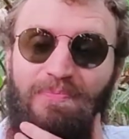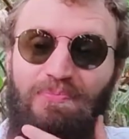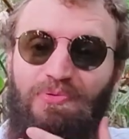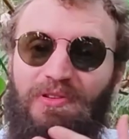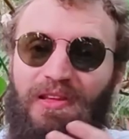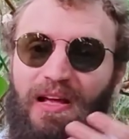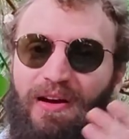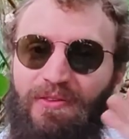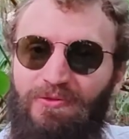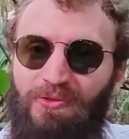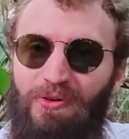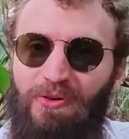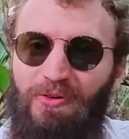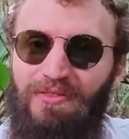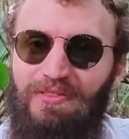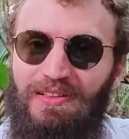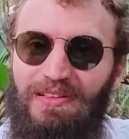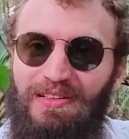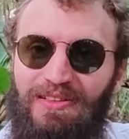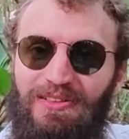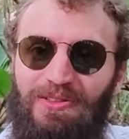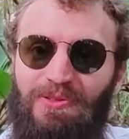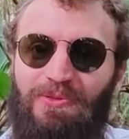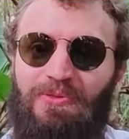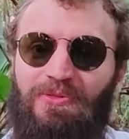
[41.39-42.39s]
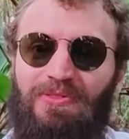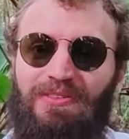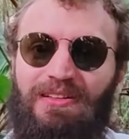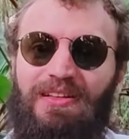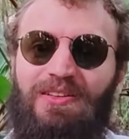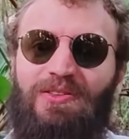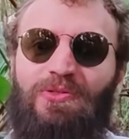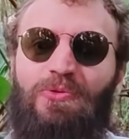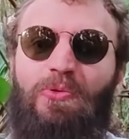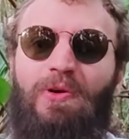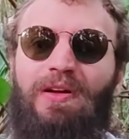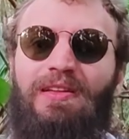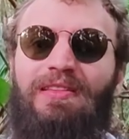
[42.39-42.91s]
putain, vous rendez compte, les
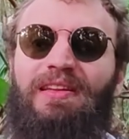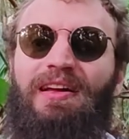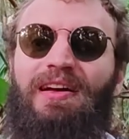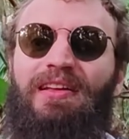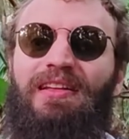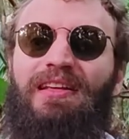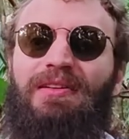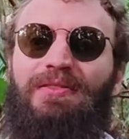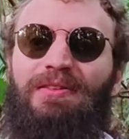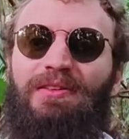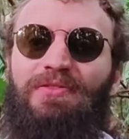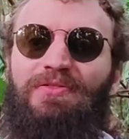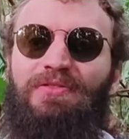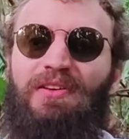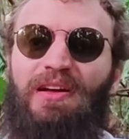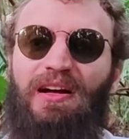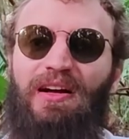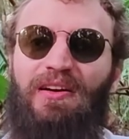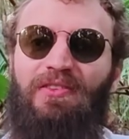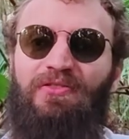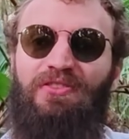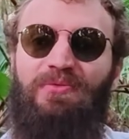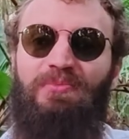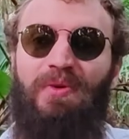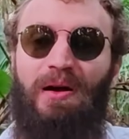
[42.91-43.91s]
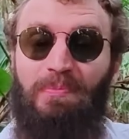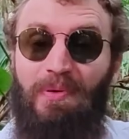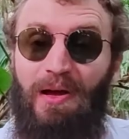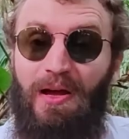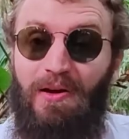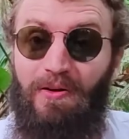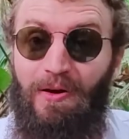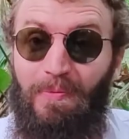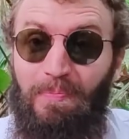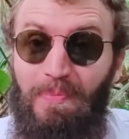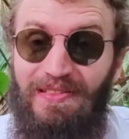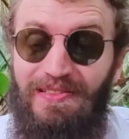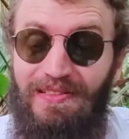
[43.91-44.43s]
droits tardés veulent faire un film après
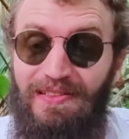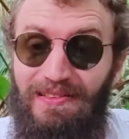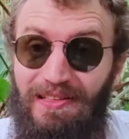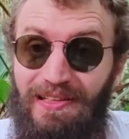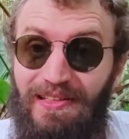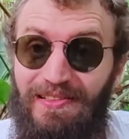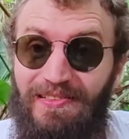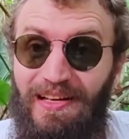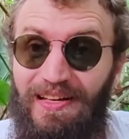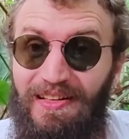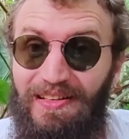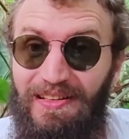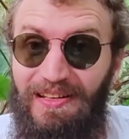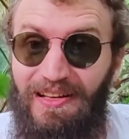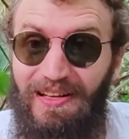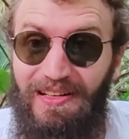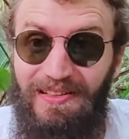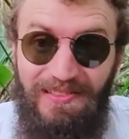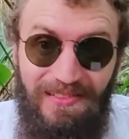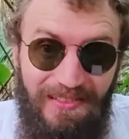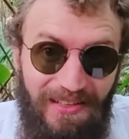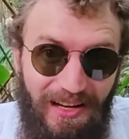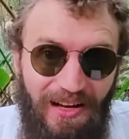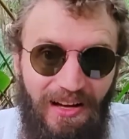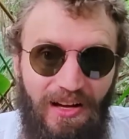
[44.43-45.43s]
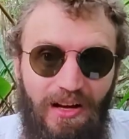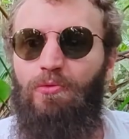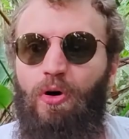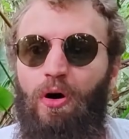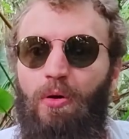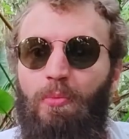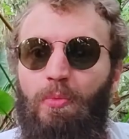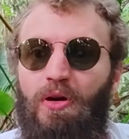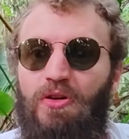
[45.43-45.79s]
avoir passé des années à dire Non,